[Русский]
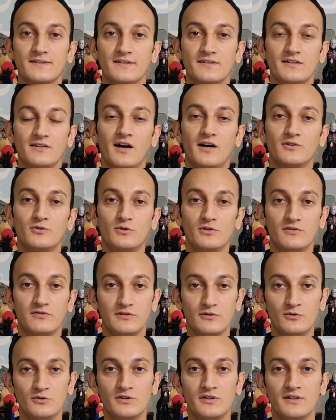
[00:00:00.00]
сказал
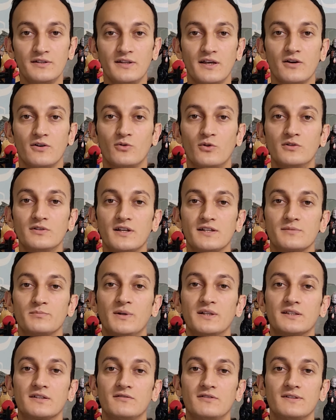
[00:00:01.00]
Адольф Лунгрен, он
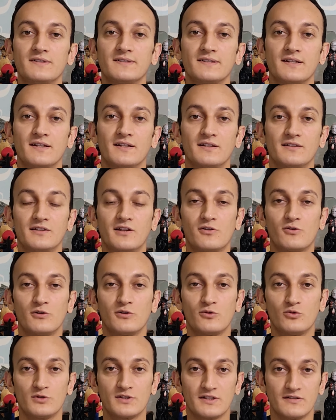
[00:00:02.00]
рассматривался на роль
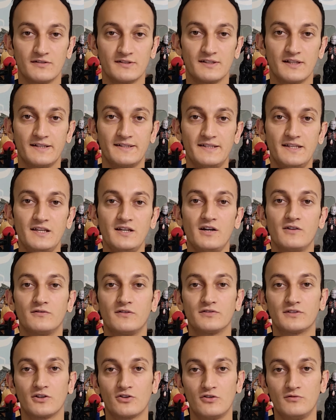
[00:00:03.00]
русского злодея во
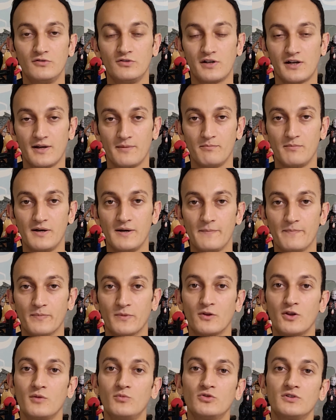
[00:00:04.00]
втором Рэмбо,
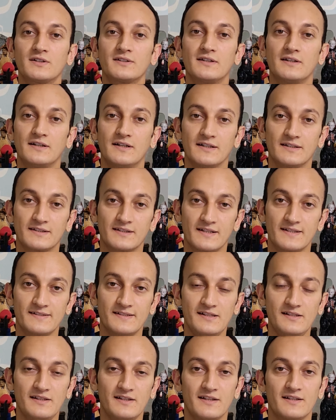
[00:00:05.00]
но ему тогда
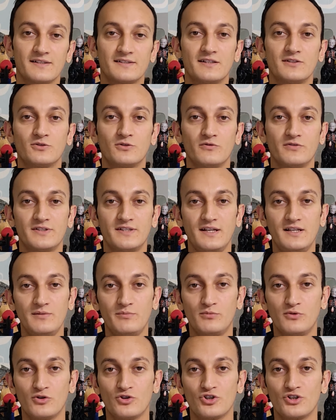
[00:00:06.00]
отказали, зато взяли
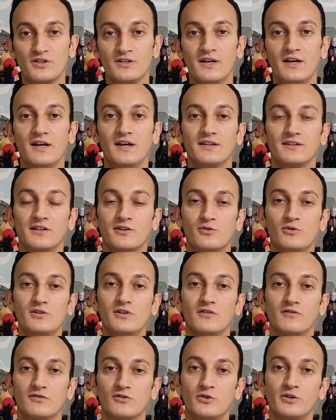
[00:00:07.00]
позже на роль
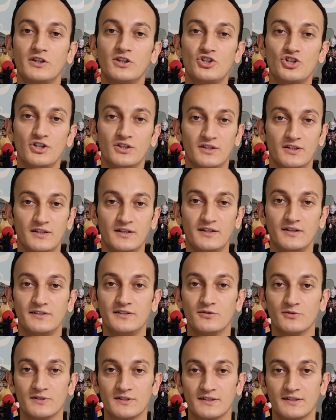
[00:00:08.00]
в Роке 4,
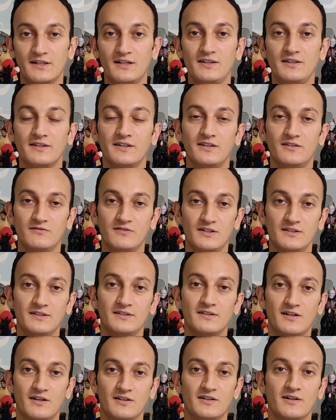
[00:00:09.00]
где он сыграл Ивана
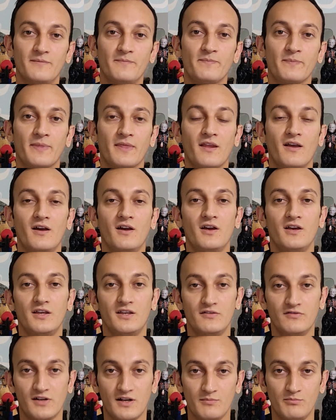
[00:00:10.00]
Драга.
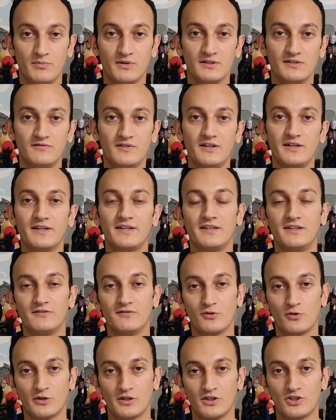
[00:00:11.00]
И в Рэмбо 2, и
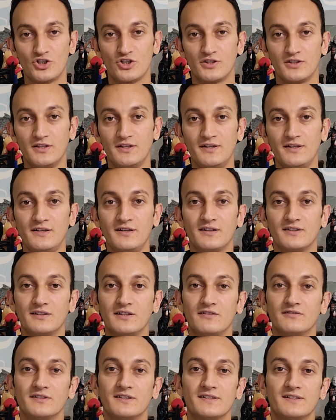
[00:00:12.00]
в Роке 4
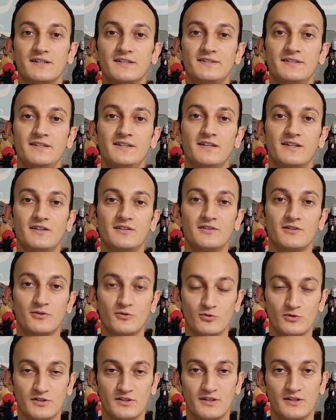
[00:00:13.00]
главный злодей – это
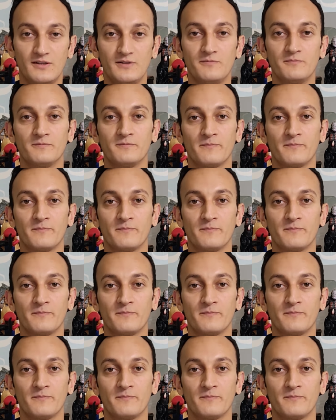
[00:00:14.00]
русский.